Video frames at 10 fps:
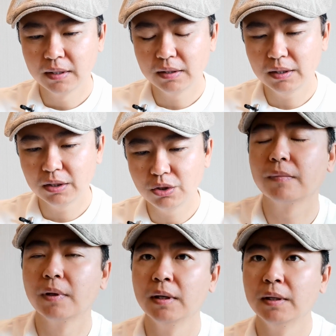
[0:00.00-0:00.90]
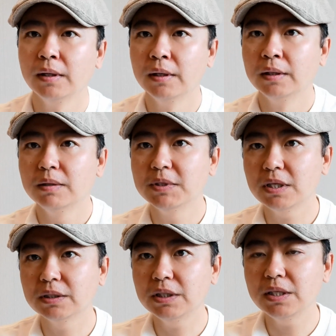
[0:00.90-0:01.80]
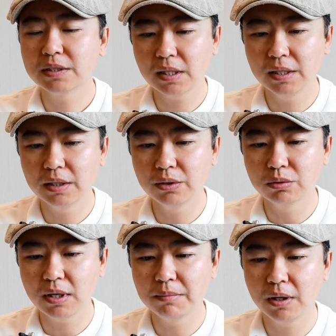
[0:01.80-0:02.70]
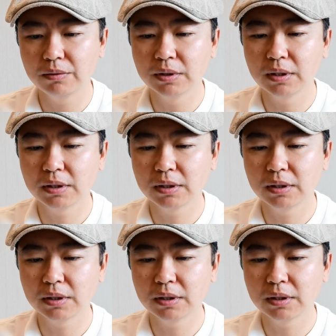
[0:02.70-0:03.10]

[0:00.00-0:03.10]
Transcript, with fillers: 那有那么这个 D 三零榴弹炮呢，